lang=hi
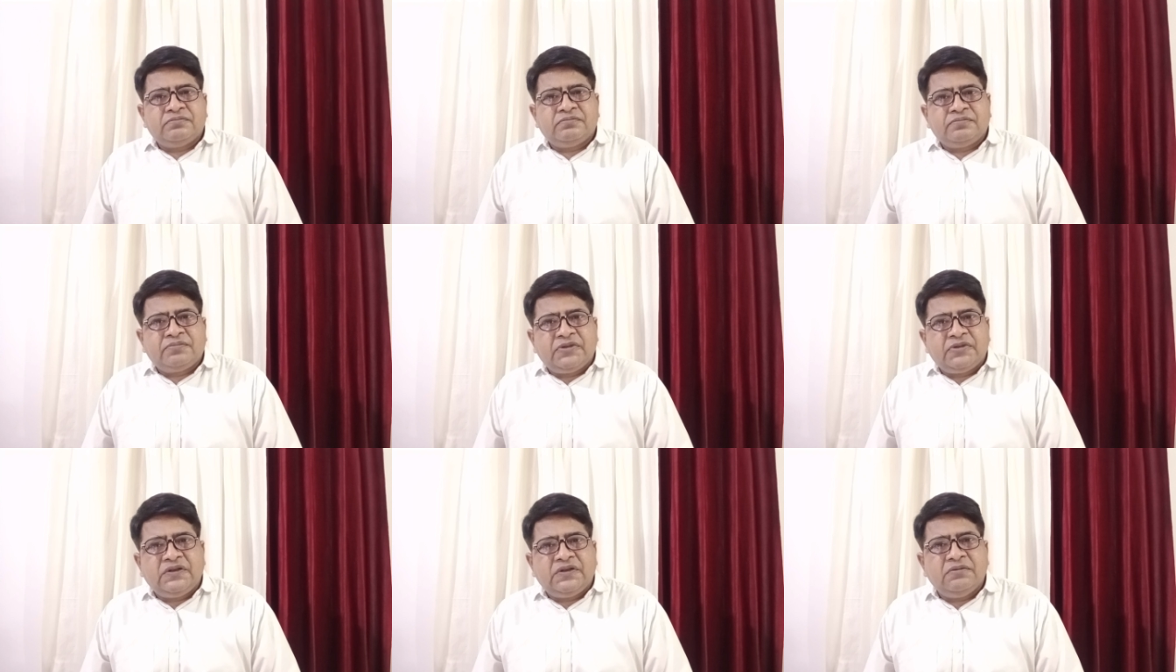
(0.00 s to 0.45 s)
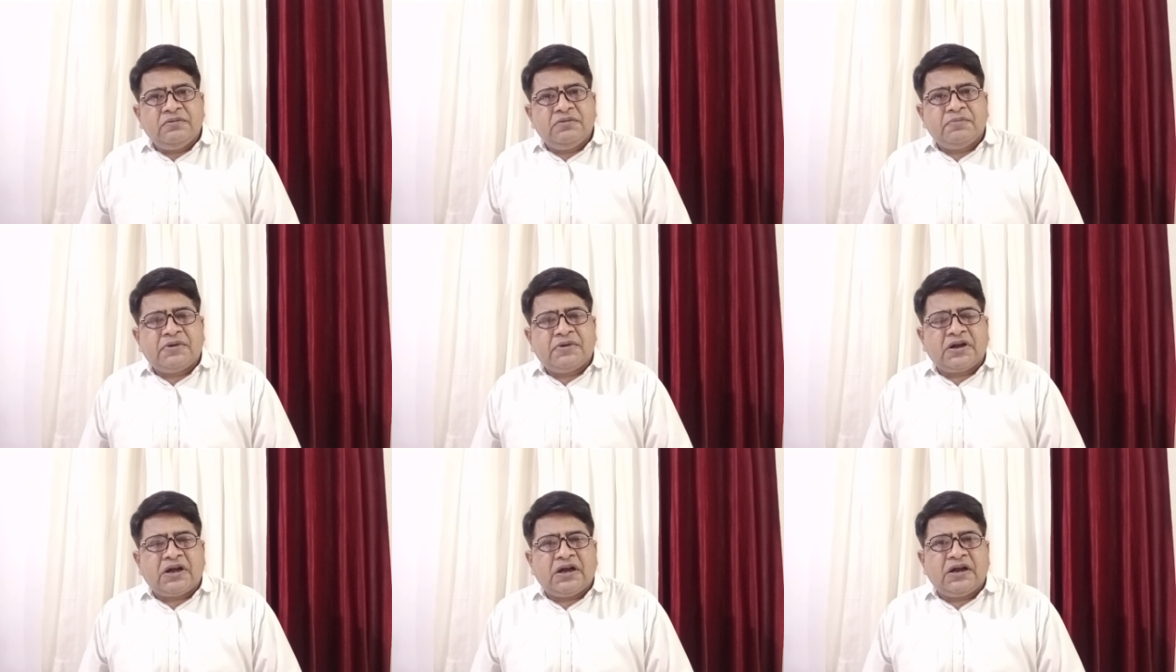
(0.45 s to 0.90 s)
किसी भी
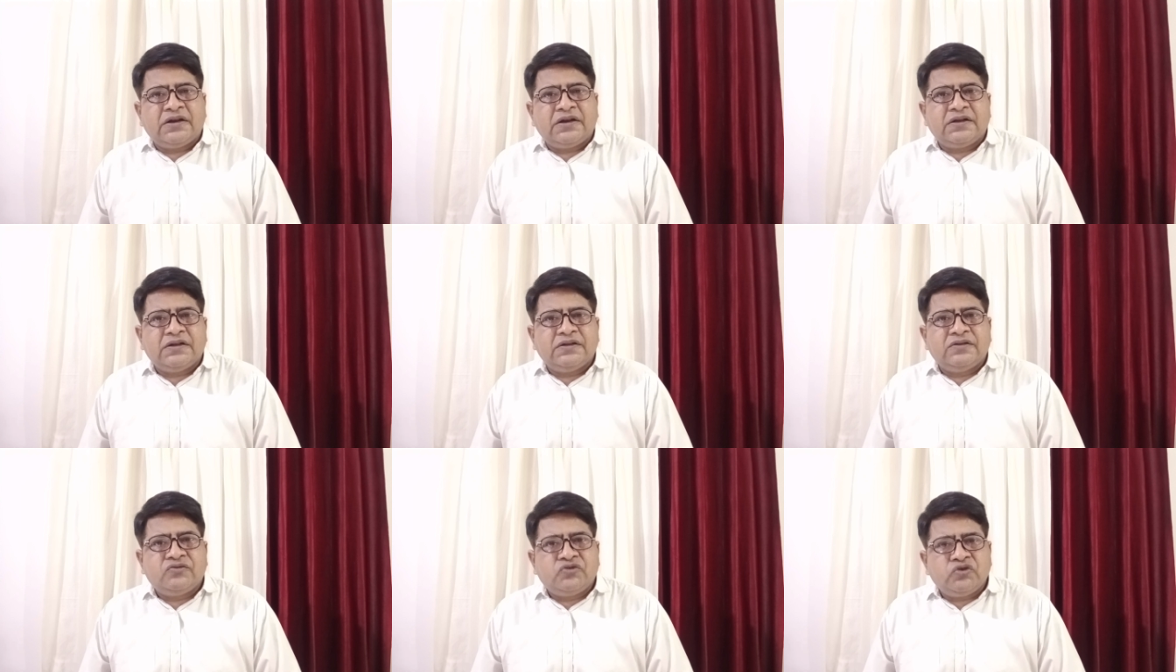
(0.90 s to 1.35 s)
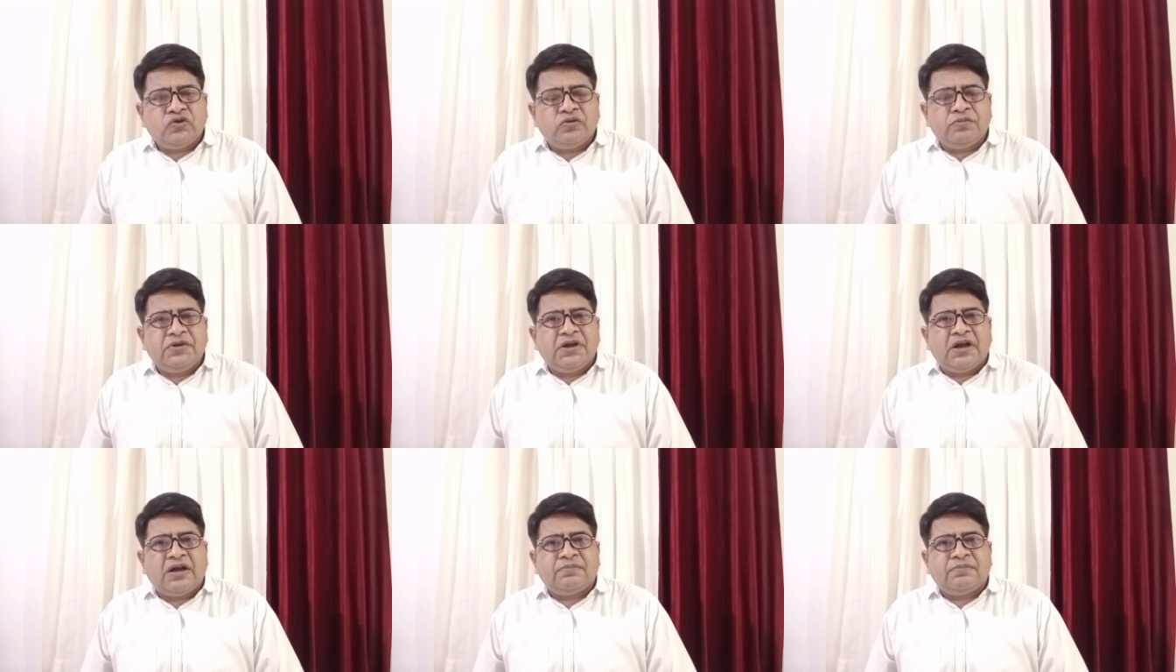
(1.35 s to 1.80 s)
प्रकार के जो
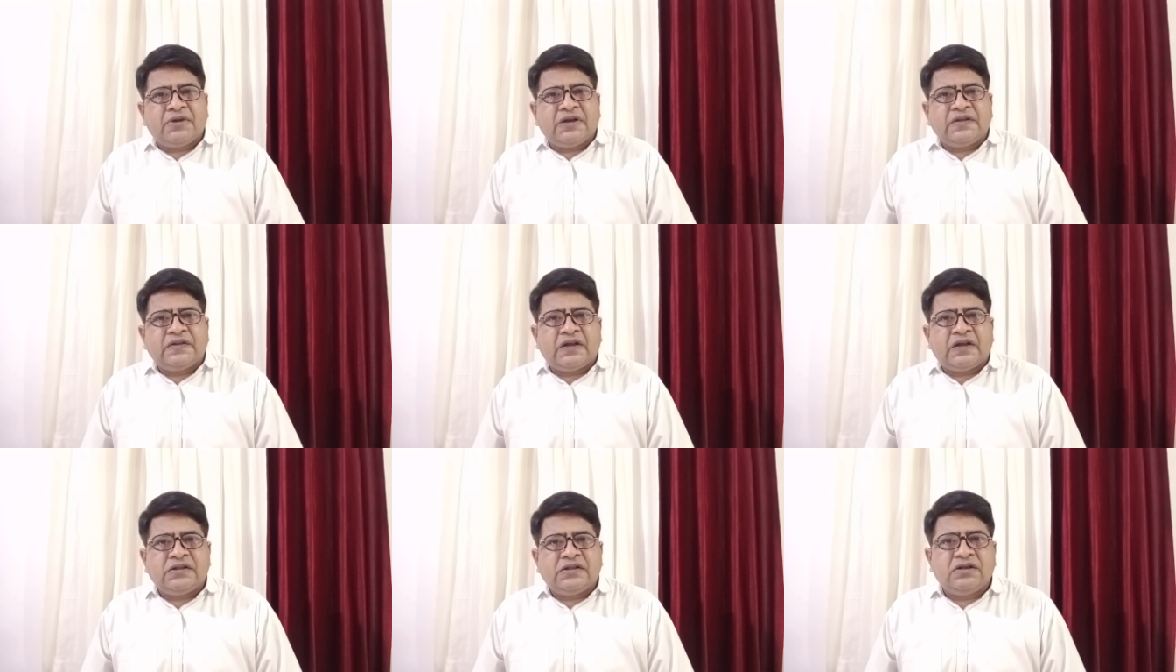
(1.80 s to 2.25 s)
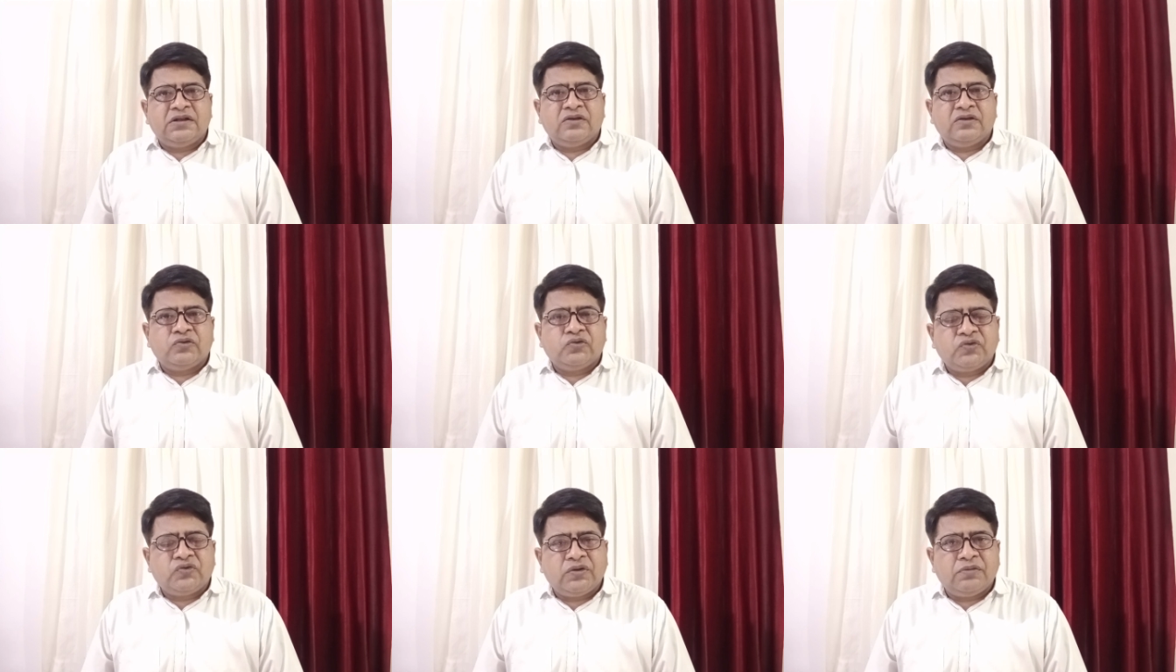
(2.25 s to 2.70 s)
भी आपका साथी
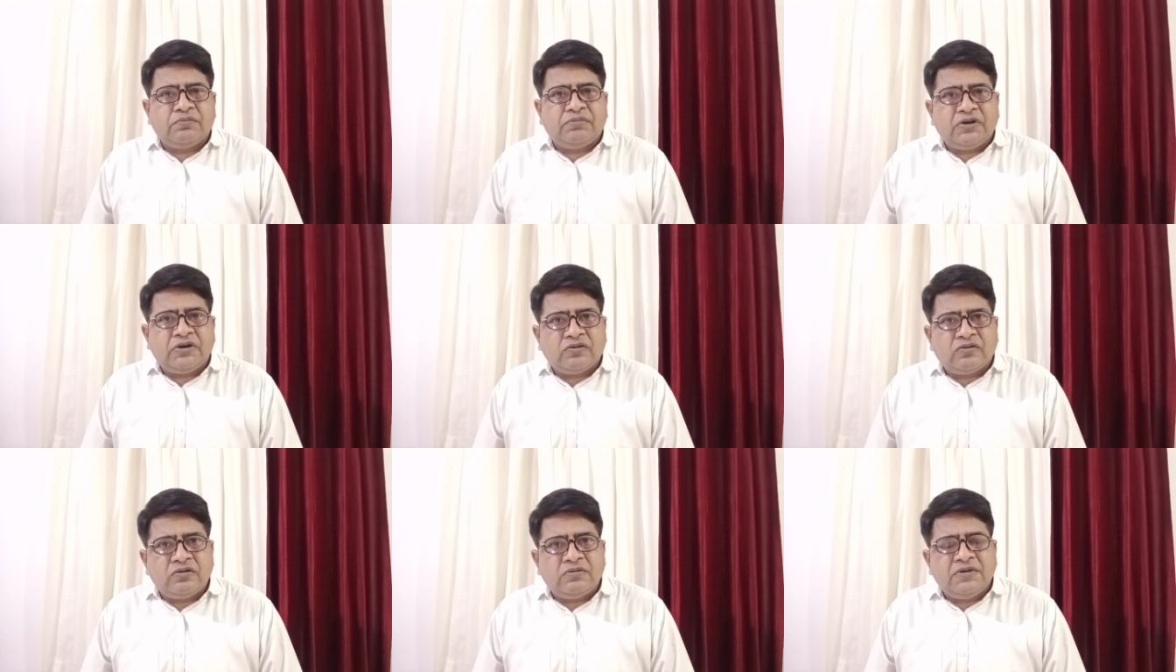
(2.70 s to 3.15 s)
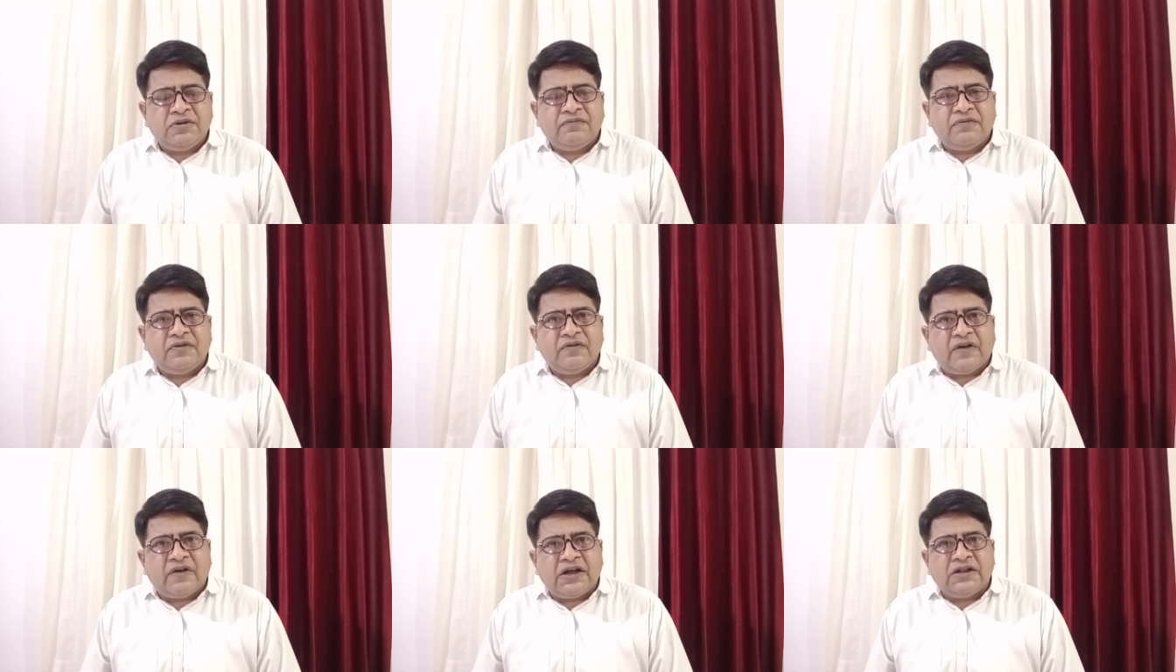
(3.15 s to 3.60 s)
उससे बिल्कुल भी
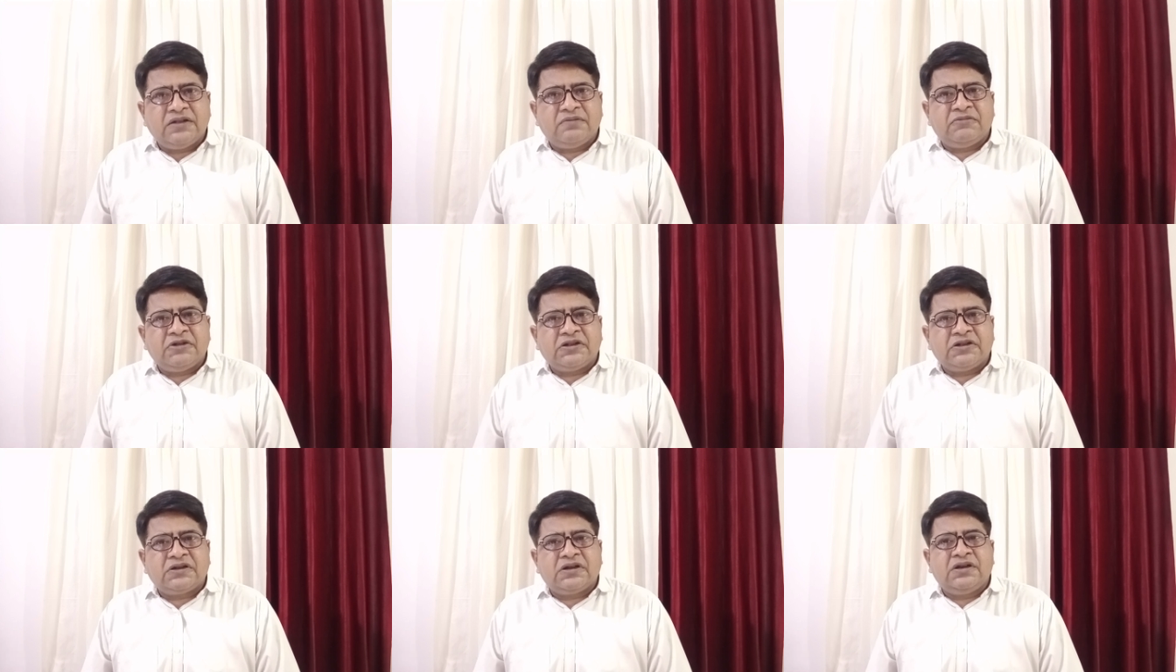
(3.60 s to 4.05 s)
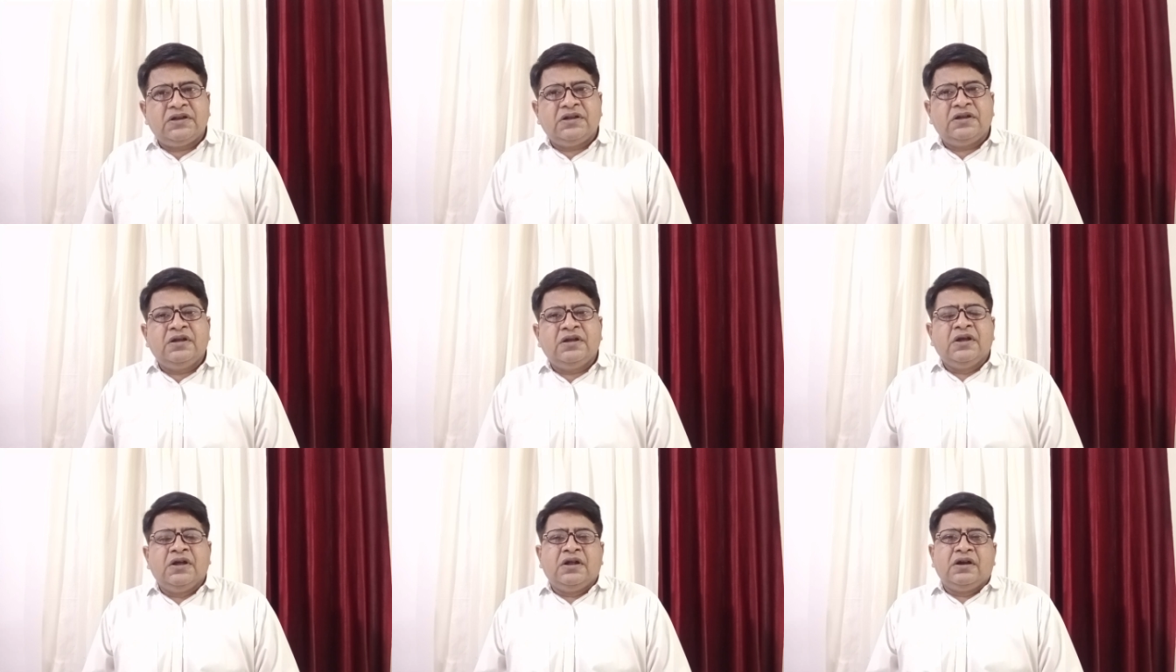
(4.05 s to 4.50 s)
विवाद मत करिए